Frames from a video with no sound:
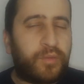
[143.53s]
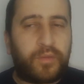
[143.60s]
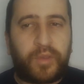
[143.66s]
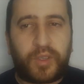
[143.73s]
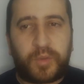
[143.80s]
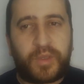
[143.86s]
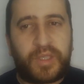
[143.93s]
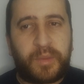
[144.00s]

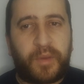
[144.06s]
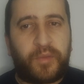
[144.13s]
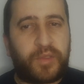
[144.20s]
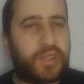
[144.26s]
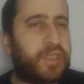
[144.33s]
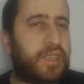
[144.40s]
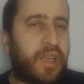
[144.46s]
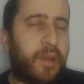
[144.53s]
Franchement, c'est pas faux.
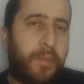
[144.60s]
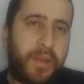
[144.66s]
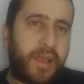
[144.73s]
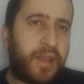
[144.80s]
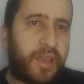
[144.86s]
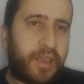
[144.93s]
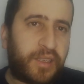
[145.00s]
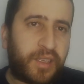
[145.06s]
Je sais qu'il y en a
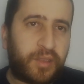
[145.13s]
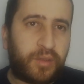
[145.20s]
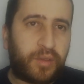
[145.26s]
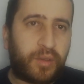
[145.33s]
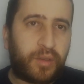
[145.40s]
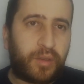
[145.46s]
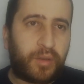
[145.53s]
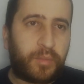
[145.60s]
plein qui achètent
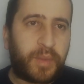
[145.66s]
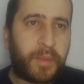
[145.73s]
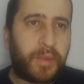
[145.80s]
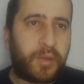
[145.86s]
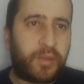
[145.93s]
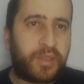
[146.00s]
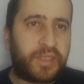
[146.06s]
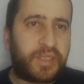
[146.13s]
euh, pas
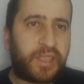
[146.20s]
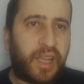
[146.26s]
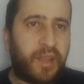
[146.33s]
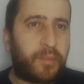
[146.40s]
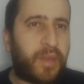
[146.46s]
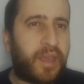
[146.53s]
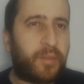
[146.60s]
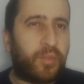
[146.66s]
mal de
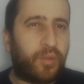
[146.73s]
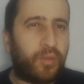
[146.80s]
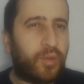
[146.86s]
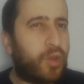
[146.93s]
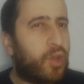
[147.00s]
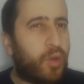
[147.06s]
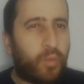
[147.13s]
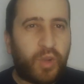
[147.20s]
digital, mais bon,
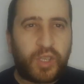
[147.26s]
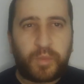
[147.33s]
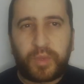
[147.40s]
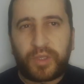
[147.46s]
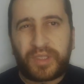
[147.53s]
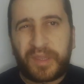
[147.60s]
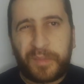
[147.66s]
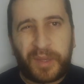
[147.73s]
moi je
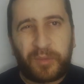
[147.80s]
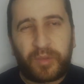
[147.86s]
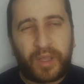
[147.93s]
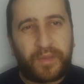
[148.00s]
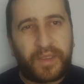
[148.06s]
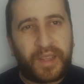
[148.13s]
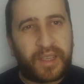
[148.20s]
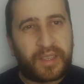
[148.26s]
pense que c'est pas tout
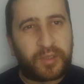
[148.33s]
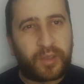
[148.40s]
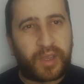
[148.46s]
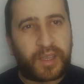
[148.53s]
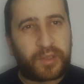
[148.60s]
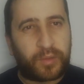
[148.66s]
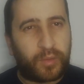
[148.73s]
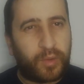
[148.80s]
à fait la seule
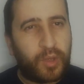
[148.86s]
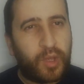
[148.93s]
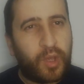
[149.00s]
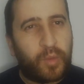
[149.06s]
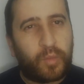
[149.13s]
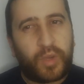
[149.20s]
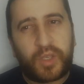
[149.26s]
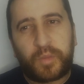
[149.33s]
raison.
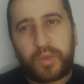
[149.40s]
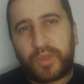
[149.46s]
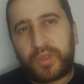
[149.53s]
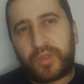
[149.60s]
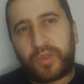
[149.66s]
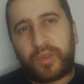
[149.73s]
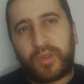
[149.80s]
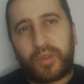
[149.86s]
Moi je pense
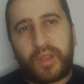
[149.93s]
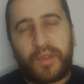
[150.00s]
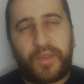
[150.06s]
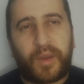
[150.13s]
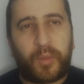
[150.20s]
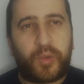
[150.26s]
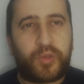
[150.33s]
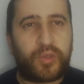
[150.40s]
que les
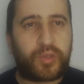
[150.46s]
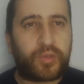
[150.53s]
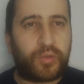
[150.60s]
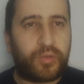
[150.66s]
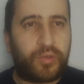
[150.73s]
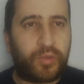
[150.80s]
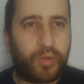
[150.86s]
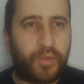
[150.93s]
fermetures
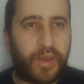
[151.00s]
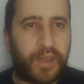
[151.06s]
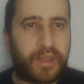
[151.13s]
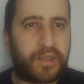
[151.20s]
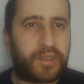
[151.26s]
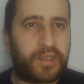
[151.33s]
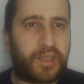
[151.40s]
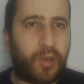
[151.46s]
sont dues au
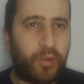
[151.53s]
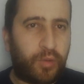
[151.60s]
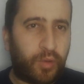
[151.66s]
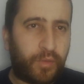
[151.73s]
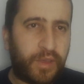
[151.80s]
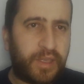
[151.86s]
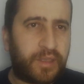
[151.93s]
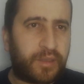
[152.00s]
fait qu'il y a eu le
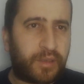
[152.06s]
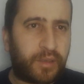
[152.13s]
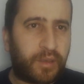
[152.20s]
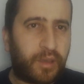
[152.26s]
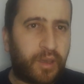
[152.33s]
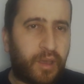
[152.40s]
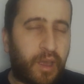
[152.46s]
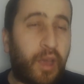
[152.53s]
Covid.
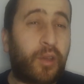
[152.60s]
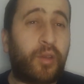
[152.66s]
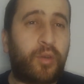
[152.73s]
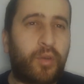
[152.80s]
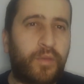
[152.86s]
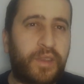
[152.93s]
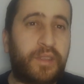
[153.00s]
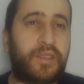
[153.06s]
Avec le
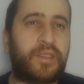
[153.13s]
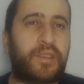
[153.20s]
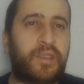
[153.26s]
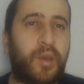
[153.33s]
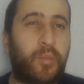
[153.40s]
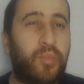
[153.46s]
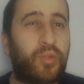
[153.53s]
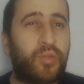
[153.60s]
Covid, il
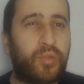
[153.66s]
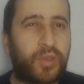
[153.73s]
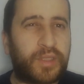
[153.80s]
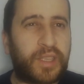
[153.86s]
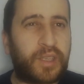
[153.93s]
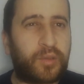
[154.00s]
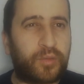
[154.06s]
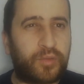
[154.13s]
y a beaucoup
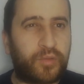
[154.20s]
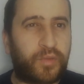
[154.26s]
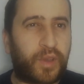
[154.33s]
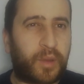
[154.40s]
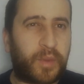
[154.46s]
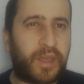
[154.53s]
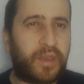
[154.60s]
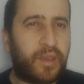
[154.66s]
d'enseignes qui ont dû
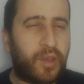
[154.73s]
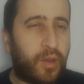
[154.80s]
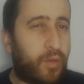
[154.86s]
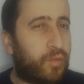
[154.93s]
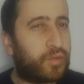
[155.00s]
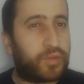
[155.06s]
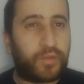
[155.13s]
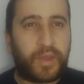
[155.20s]
fermer.
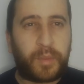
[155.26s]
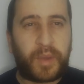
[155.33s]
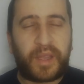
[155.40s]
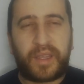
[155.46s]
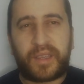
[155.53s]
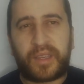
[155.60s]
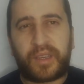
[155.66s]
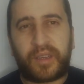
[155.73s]
Vous vous souvenez
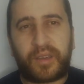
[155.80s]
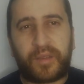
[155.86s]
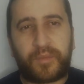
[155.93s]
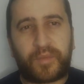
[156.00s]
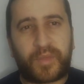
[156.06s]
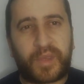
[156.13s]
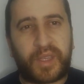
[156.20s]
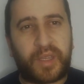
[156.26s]
pas les euh,
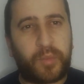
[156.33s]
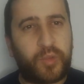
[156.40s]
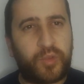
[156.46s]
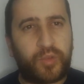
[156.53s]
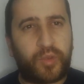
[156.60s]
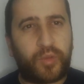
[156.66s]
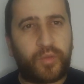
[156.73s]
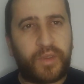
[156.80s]
débuts
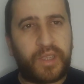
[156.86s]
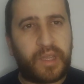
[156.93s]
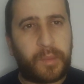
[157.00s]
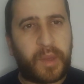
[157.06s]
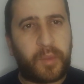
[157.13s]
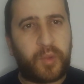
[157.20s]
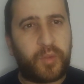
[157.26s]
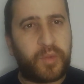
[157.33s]
du Covid et
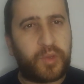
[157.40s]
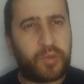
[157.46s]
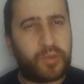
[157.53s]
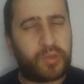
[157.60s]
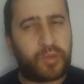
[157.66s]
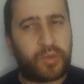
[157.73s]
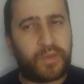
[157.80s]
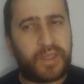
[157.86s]
même le milieu
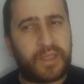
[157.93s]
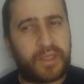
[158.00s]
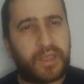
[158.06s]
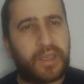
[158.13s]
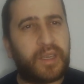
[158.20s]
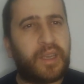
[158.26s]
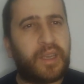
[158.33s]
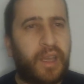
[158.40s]
du Covid
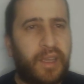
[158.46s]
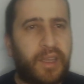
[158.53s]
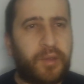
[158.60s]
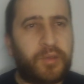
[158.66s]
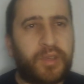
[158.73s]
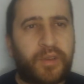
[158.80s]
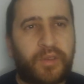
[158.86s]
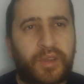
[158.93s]
Il y a
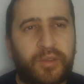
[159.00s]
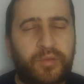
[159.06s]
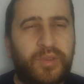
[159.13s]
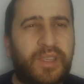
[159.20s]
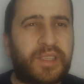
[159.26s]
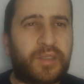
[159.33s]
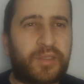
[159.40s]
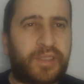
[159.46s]
dû y avoir
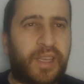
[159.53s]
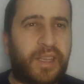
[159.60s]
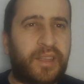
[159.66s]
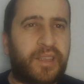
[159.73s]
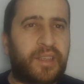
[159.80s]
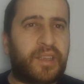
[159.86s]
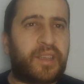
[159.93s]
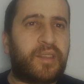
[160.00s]
toutes les enseignes
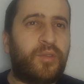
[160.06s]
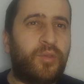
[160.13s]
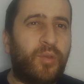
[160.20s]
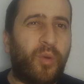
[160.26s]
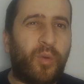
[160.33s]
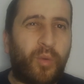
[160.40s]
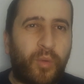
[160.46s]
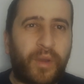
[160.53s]

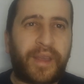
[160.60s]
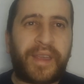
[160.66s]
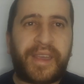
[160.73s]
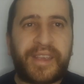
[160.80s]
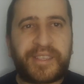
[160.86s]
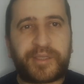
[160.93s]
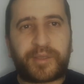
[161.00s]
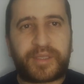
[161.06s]
non
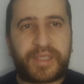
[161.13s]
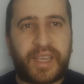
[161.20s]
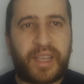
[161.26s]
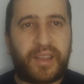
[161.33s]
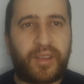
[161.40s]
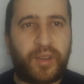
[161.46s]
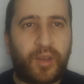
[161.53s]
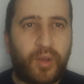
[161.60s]

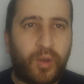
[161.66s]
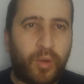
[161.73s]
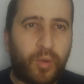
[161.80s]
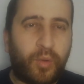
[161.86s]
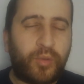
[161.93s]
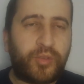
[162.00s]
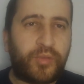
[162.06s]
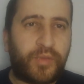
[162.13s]
essentielles
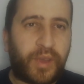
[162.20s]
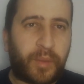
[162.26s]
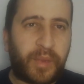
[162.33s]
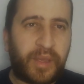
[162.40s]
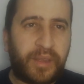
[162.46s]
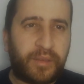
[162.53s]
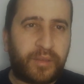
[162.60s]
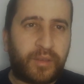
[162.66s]
ont dû
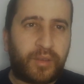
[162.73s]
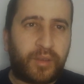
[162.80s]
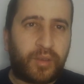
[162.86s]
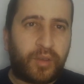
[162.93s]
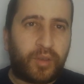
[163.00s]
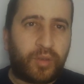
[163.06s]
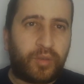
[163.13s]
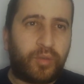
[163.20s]
fermer.
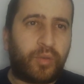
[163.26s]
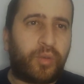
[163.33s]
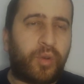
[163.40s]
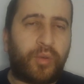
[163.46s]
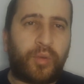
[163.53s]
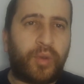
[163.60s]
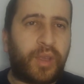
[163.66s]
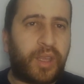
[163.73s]
Donc en
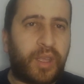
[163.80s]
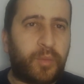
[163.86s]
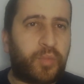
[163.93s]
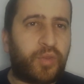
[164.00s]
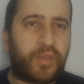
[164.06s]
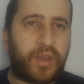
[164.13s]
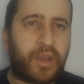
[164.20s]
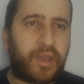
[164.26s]
gros, il,
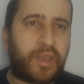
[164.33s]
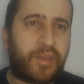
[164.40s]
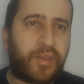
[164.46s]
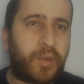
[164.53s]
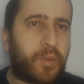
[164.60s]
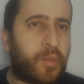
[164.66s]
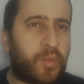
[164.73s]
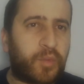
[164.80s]
y avait
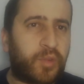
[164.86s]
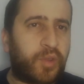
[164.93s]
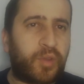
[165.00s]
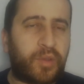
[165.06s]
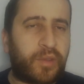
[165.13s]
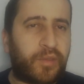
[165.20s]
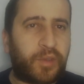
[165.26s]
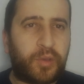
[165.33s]
un moment donné,
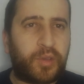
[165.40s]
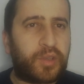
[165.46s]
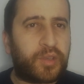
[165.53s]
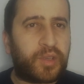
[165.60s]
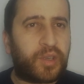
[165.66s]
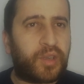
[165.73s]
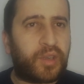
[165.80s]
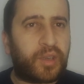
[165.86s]
on n'avait que euh,
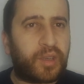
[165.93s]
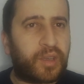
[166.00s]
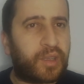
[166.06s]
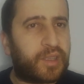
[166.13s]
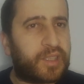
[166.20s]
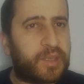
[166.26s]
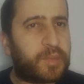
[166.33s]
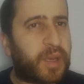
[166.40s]

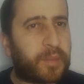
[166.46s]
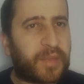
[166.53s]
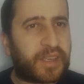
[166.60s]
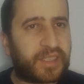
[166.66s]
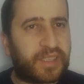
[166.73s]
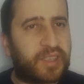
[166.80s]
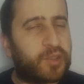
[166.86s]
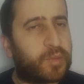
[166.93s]
les,
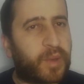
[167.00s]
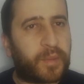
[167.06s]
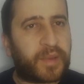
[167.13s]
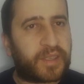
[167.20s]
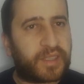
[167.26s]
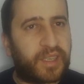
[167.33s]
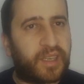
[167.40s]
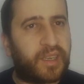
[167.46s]
hypermarchés,
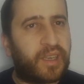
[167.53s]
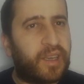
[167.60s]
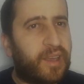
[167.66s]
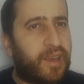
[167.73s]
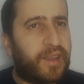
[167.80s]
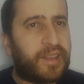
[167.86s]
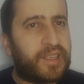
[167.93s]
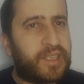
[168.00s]
supermarchés,
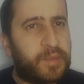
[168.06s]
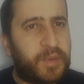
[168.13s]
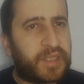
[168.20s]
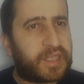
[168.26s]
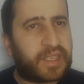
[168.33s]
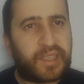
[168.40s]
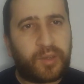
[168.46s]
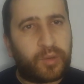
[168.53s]
les
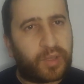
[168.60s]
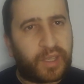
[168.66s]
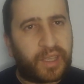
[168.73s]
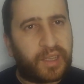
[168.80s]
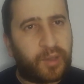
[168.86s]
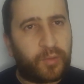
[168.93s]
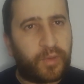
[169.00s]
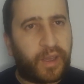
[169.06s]
épiceries et autres qui
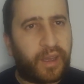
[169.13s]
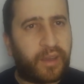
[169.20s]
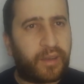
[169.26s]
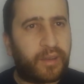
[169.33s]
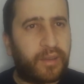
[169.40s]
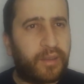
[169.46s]
étaient ouverts.